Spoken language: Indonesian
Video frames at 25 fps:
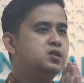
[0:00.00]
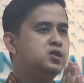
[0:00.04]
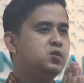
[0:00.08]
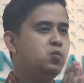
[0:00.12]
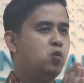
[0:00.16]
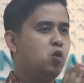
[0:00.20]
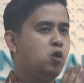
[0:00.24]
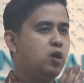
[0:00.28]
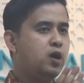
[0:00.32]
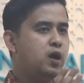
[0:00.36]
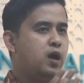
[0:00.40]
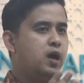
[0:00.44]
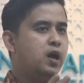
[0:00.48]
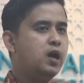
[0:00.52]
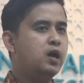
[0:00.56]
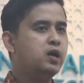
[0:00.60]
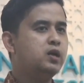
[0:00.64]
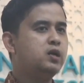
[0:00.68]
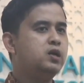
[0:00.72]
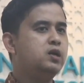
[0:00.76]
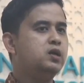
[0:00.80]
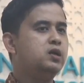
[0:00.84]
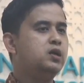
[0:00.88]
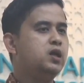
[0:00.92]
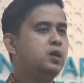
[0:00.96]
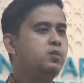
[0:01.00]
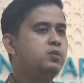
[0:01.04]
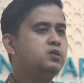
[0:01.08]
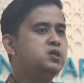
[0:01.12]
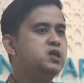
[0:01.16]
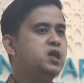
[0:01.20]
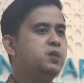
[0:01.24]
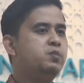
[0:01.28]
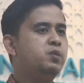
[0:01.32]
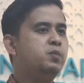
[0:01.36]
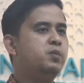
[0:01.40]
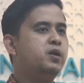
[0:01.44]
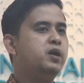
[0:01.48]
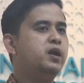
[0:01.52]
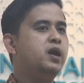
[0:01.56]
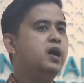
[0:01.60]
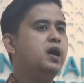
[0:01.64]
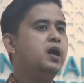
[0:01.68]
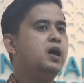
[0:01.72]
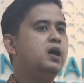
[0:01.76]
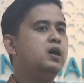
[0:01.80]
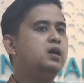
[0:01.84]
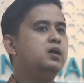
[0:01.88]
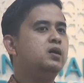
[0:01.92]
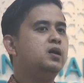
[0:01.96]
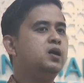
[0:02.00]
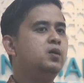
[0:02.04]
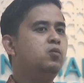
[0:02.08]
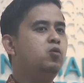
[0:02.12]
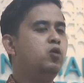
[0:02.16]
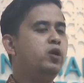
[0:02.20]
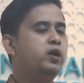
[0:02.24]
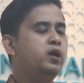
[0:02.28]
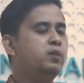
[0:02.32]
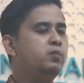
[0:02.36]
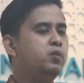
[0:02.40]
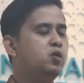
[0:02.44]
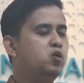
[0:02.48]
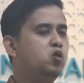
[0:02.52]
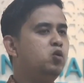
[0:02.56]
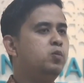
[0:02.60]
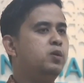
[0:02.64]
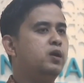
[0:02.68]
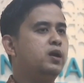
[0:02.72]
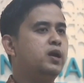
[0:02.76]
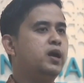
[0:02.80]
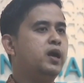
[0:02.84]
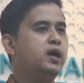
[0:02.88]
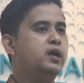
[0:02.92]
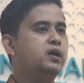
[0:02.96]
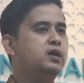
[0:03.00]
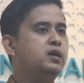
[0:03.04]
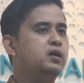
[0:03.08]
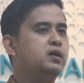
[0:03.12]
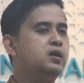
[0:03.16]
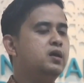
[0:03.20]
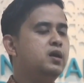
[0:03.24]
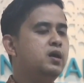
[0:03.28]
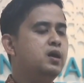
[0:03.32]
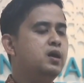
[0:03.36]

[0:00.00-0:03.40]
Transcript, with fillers: Semoga kita menjadi pemenang di bulan yang penuh berkah ini.